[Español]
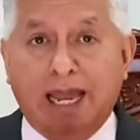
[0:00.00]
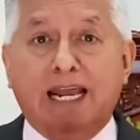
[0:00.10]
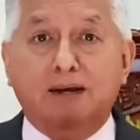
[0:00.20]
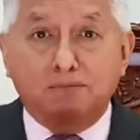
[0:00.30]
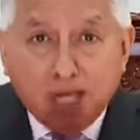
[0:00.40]

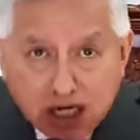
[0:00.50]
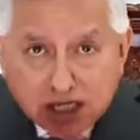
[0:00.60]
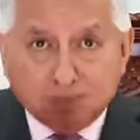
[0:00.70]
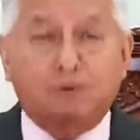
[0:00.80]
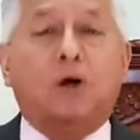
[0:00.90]
el
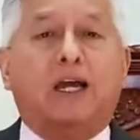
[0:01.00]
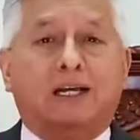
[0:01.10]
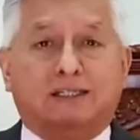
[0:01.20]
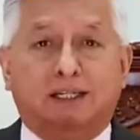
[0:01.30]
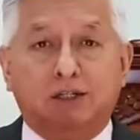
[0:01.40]
mismo que
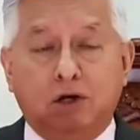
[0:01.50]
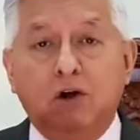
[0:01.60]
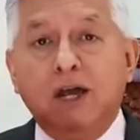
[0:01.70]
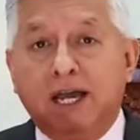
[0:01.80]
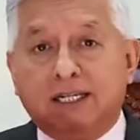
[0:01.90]

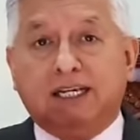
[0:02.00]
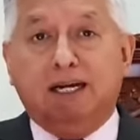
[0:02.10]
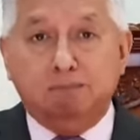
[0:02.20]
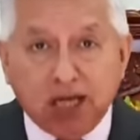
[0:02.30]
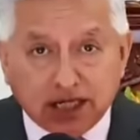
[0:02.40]
ascendió, es
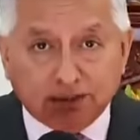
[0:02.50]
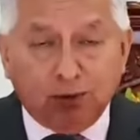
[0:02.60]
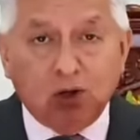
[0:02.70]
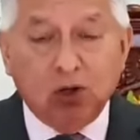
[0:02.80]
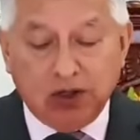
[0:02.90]
el
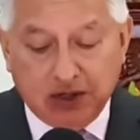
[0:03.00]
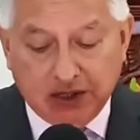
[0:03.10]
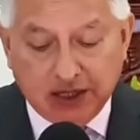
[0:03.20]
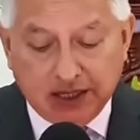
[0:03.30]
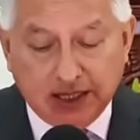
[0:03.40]
mismo
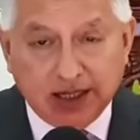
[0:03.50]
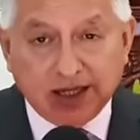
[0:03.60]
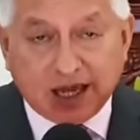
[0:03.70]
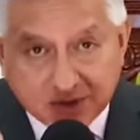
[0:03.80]
que